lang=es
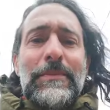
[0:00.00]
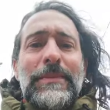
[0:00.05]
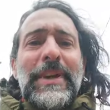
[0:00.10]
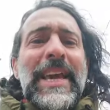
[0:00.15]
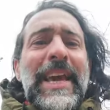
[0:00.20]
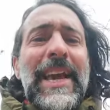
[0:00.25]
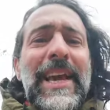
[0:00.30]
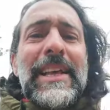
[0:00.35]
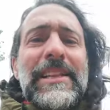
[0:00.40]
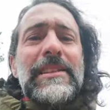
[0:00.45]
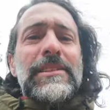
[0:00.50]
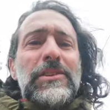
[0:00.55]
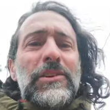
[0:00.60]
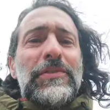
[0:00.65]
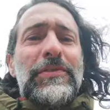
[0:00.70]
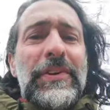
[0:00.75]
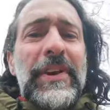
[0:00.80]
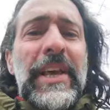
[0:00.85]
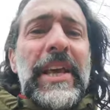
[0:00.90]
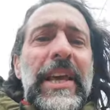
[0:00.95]
Viento,
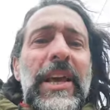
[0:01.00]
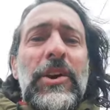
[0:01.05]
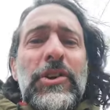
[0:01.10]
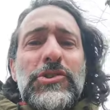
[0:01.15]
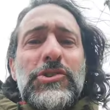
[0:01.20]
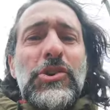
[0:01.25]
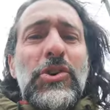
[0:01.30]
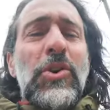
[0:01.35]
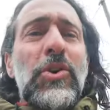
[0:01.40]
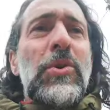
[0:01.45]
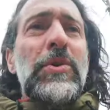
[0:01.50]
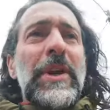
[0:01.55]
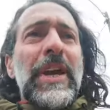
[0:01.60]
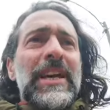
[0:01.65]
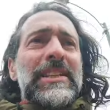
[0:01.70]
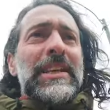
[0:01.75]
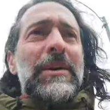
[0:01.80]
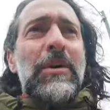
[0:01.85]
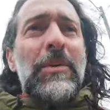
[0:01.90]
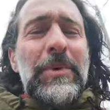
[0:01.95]
frío,
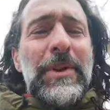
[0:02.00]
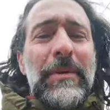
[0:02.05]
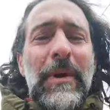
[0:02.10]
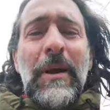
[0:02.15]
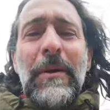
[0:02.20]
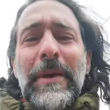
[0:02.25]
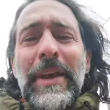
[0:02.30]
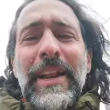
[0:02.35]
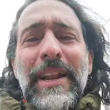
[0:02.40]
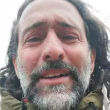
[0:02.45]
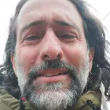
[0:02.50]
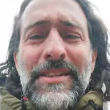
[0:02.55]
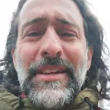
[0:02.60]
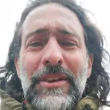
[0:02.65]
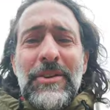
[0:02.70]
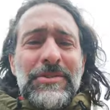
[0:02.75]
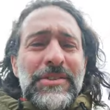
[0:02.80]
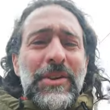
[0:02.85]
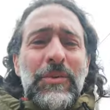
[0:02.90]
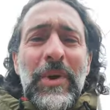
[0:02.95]
lluvia, estamos en primavera hace
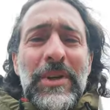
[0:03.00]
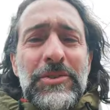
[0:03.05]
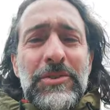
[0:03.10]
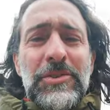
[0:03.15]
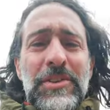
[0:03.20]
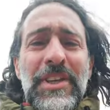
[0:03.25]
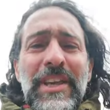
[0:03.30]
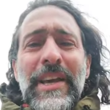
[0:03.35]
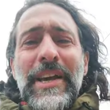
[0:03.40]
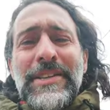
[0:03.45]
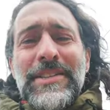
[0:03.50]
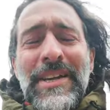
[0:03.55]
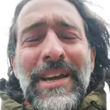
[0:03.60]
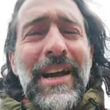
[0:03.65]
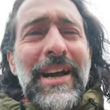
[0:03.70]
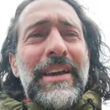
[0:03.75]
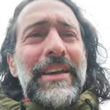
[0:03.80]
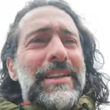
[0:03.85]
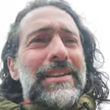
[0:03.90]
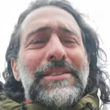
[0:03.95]
no sé cuántos días
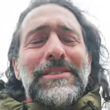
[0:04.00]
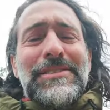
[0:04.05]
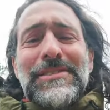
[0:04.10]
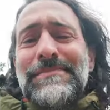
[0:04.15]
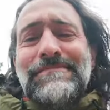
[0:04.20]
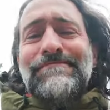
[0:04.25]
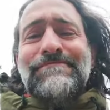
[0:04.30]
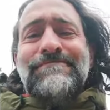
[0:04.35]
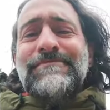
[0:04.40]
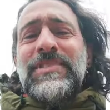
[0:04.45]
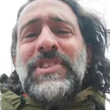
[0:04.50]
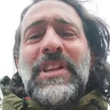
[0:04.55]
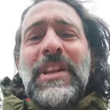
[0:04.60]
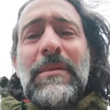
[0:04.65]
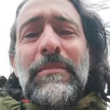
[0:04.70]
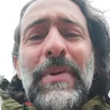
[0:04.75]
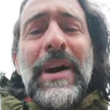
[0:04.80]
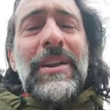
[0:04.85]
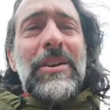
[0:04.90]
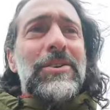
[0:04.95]
ya y no, sin
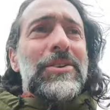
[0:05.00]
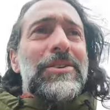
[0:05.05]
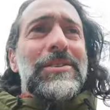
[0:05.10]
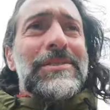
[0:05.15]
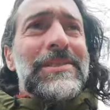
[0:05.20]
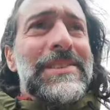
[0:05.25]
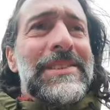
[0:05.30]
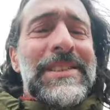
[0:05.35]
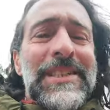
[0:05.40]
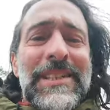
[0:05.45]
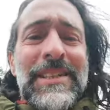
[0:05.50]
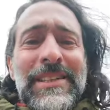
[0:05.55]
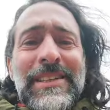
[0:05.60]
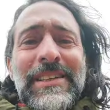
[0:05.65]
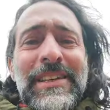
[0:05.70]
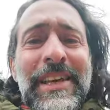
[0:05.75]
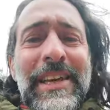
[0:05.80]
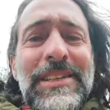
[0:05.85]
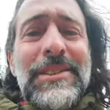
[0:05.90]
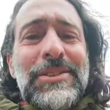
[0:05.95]
embargo,
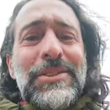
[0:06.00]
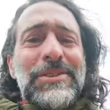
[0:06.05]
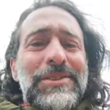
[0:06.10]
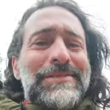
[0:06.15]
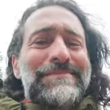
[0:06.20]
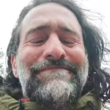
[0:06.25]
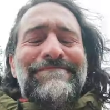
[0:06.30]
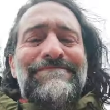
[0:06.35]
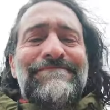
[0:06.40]
esto,